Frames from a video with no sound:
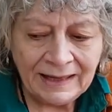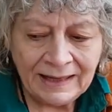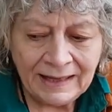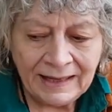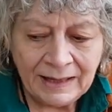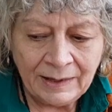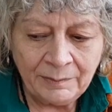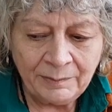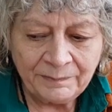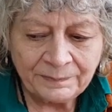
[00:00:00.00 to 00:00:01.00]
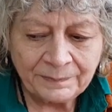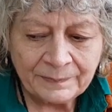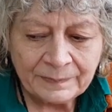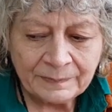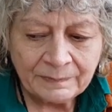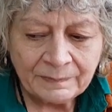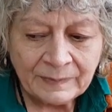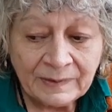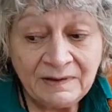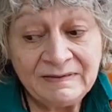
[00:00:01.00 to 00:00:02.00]
Eh,
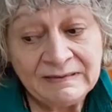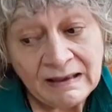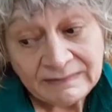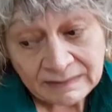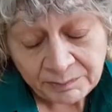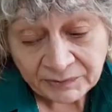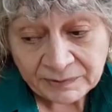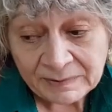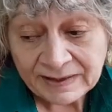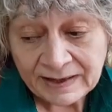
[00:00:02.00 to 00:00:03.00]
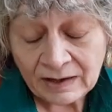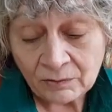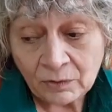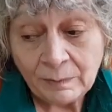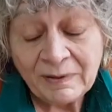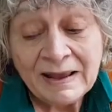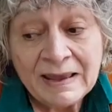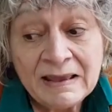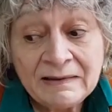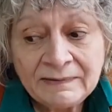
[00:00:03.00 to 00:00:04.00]
quizás es posible que algunos
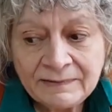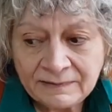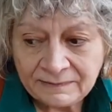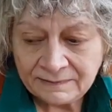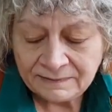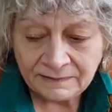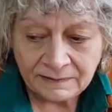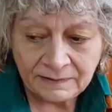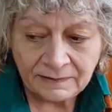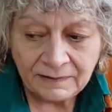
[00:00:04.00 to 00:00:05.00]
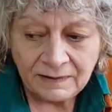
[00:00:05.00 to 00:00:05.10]
países, eh,